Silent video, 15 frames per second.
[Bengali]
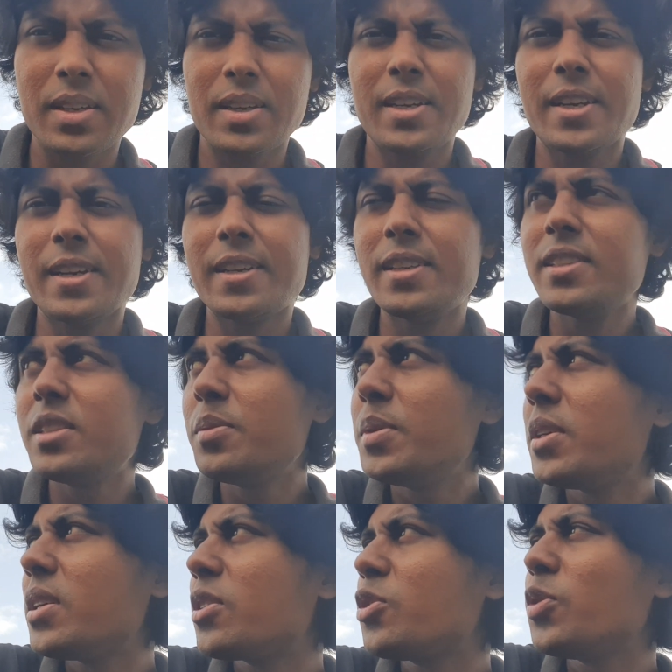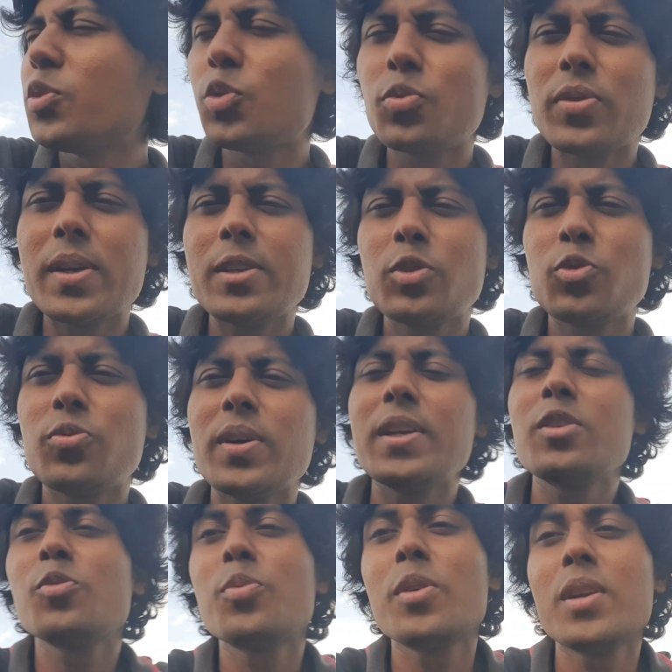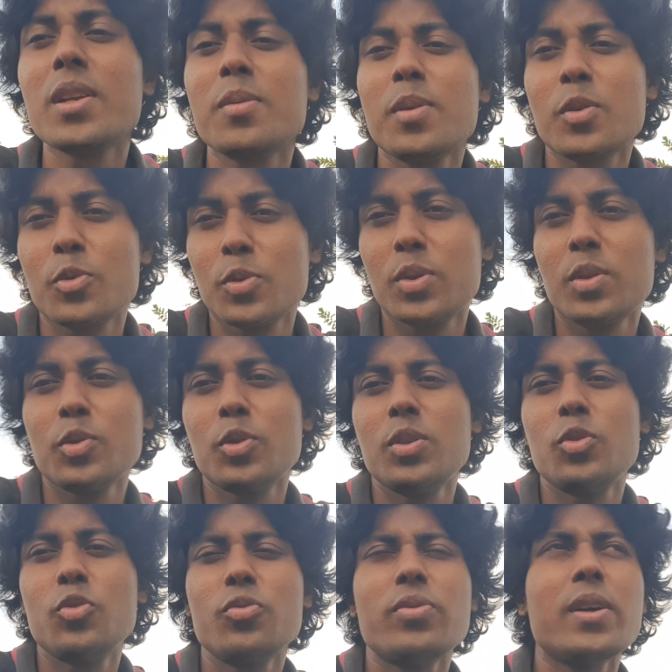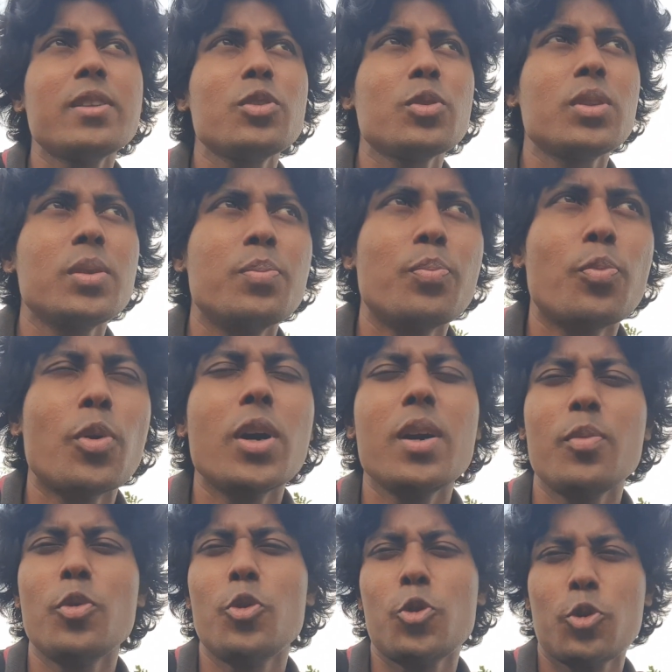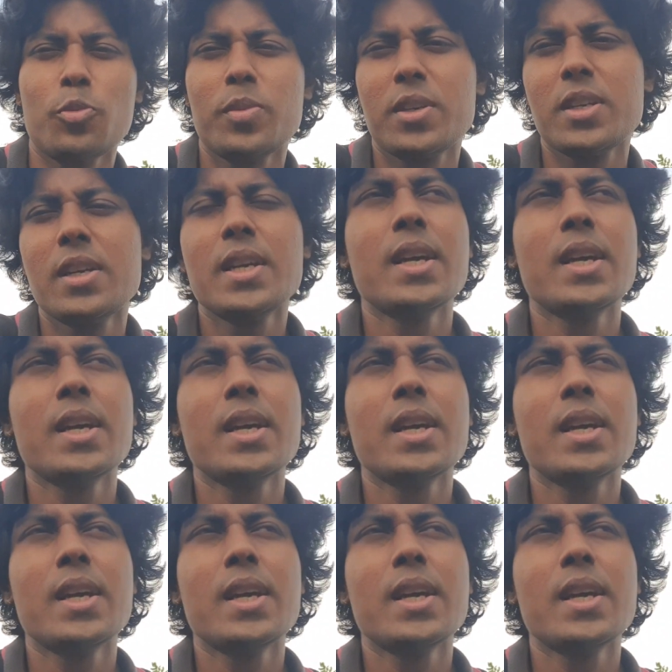এটা রিলিজ দেবে এটা আসলে তুফানের তুফানের উপর নির্ভর করছে যদি তুফান যদি ভয়াবহ রকমের